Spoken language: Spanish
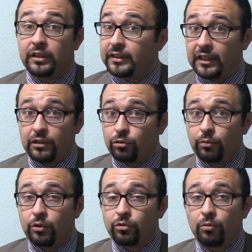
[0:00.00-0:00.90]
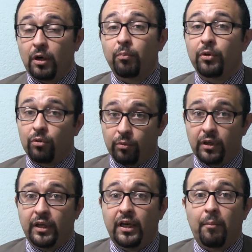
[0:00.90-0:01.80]
en este caso no me los cobraron, pero
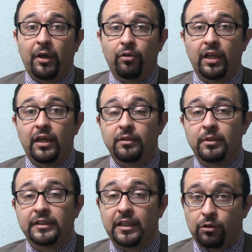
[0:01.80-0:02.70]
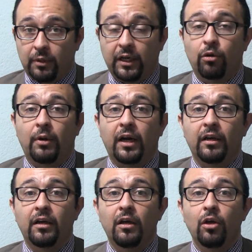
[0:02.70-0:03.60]
eh, la mayoría de las veces te los van a
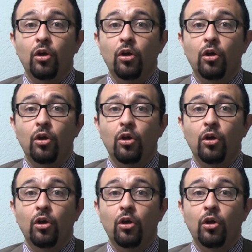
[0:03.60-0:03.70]
cobrar,